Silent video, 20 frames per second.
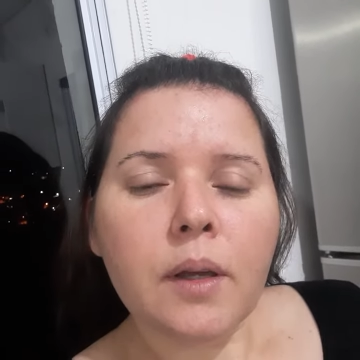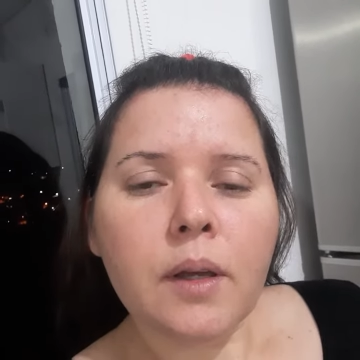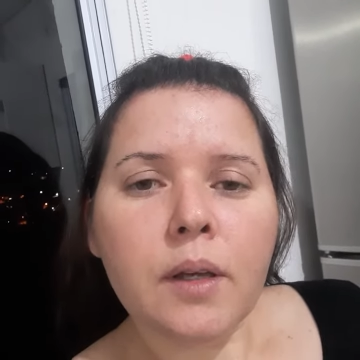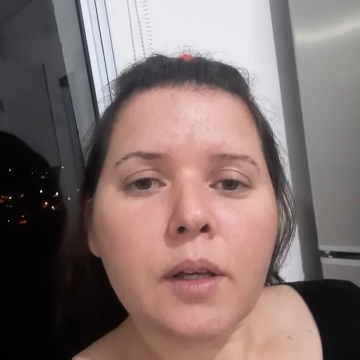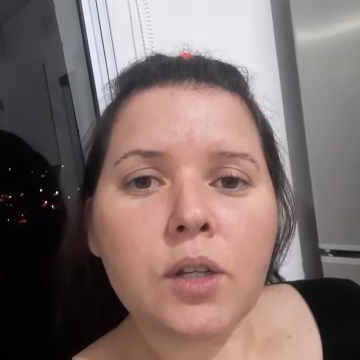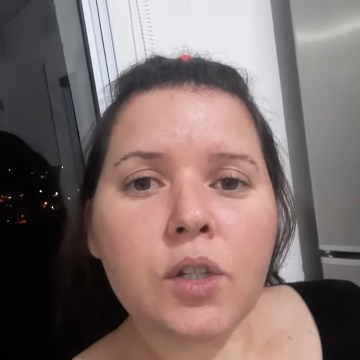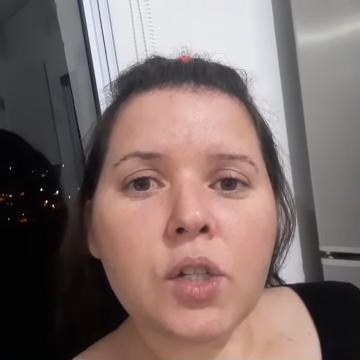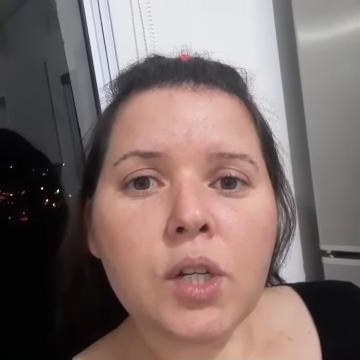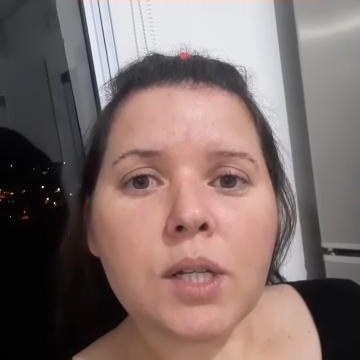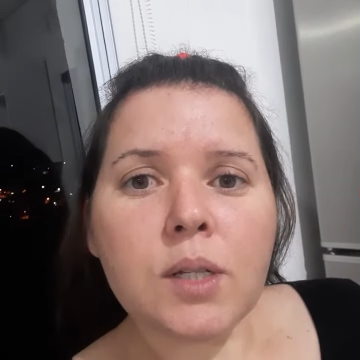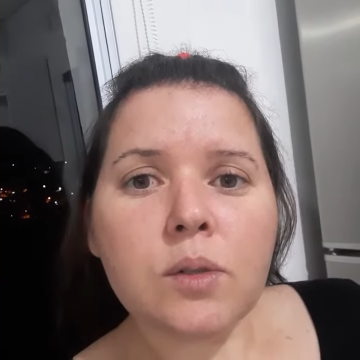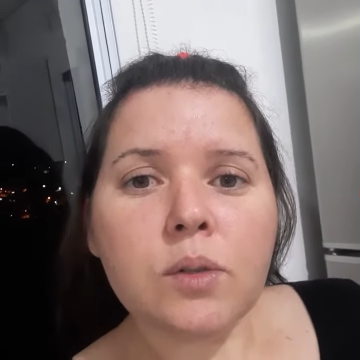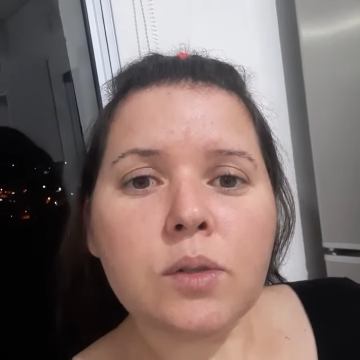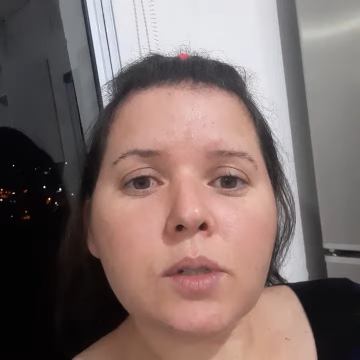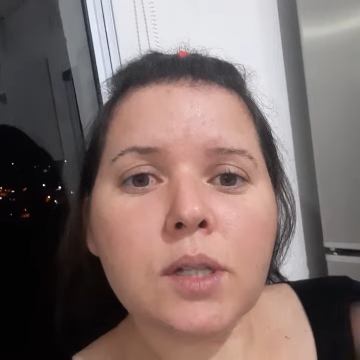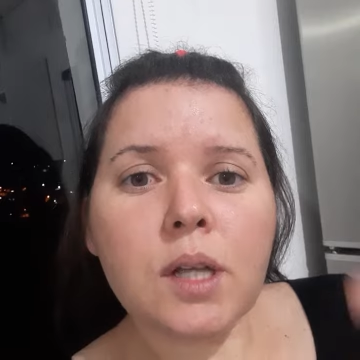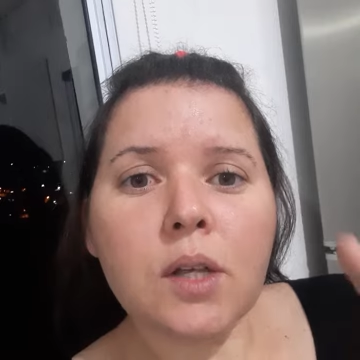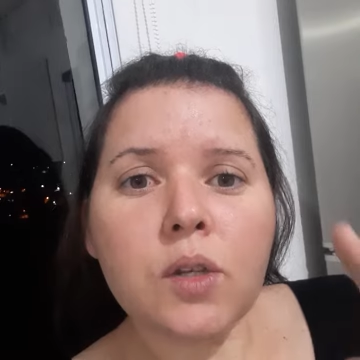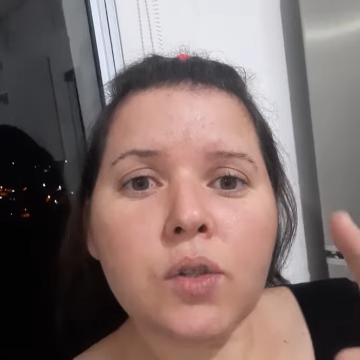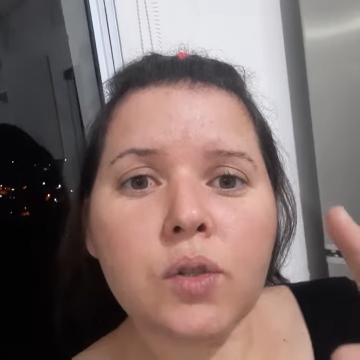e Jesus
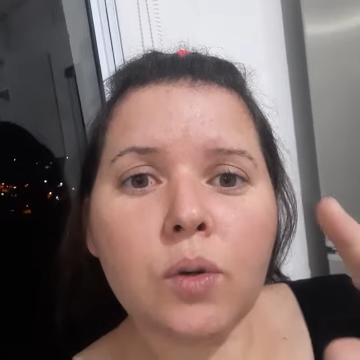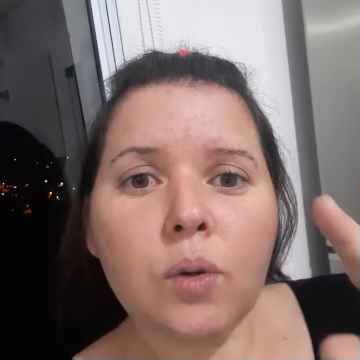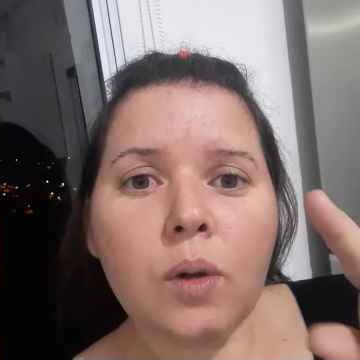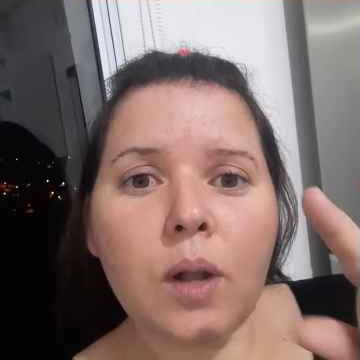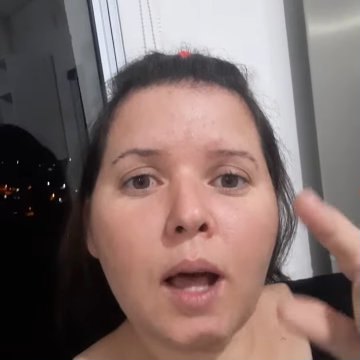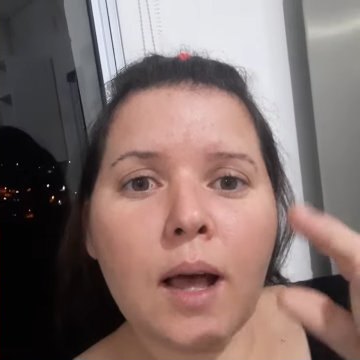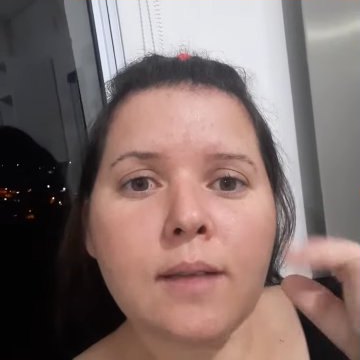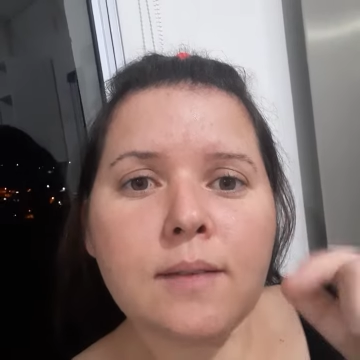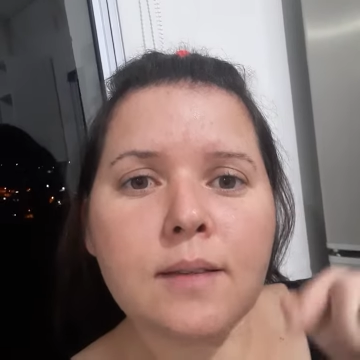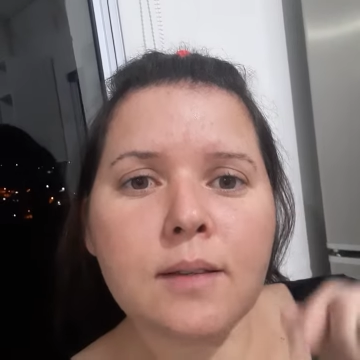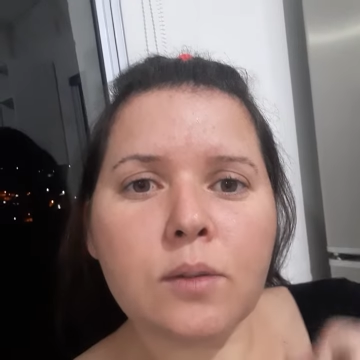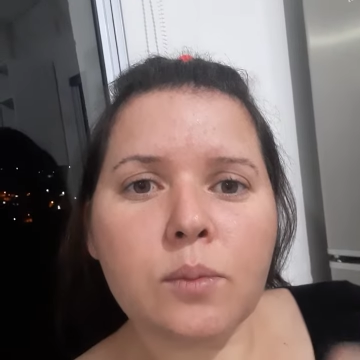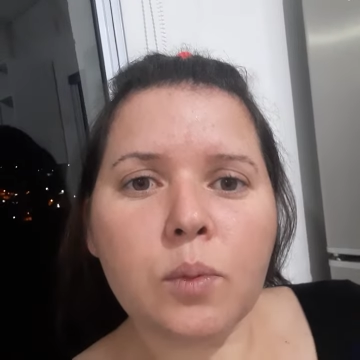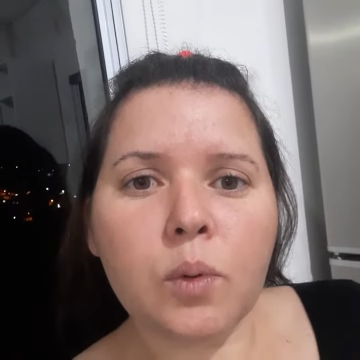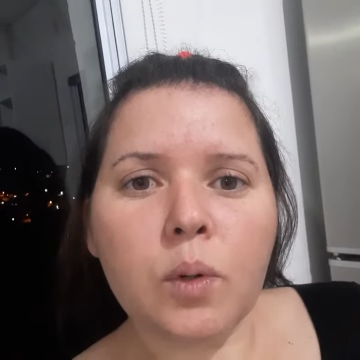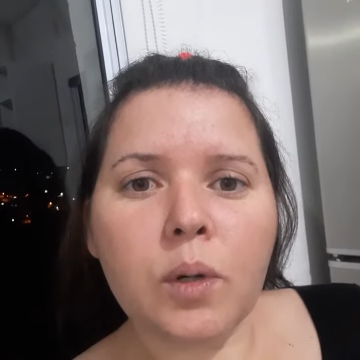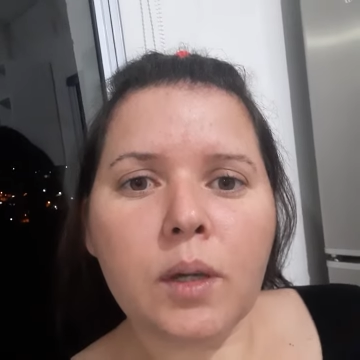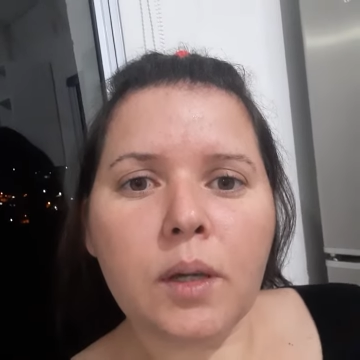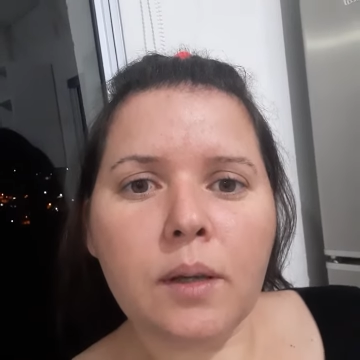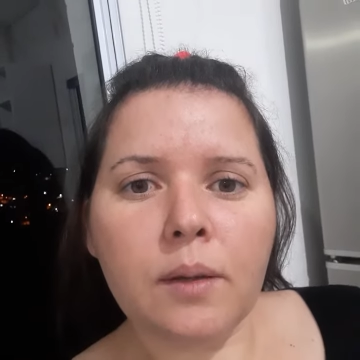deixou Lázaro
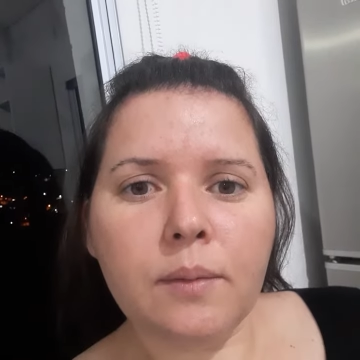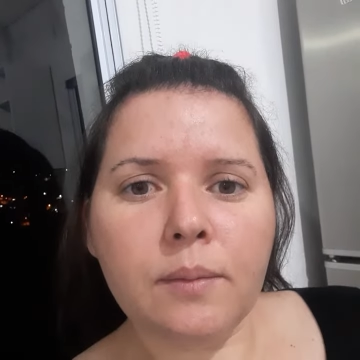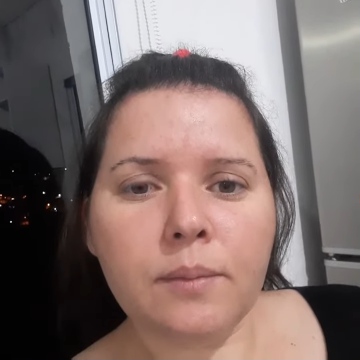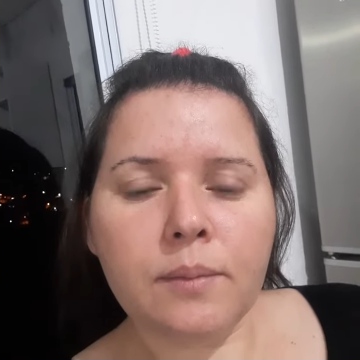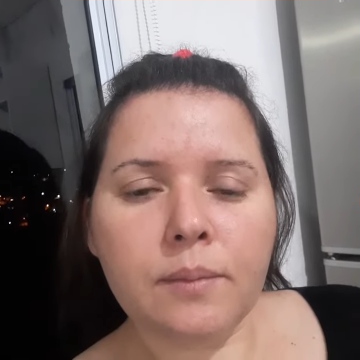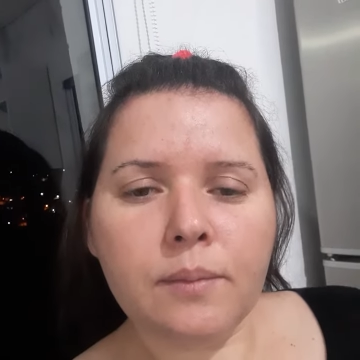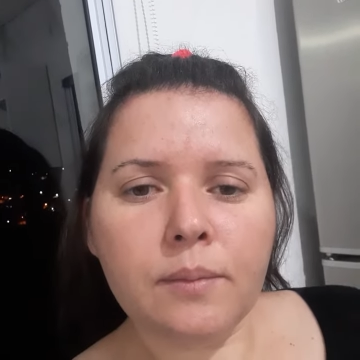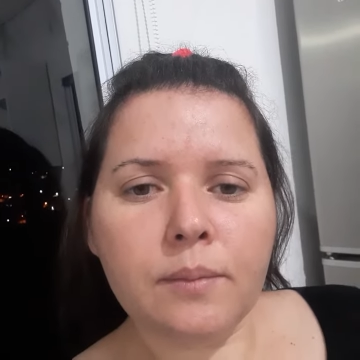morrer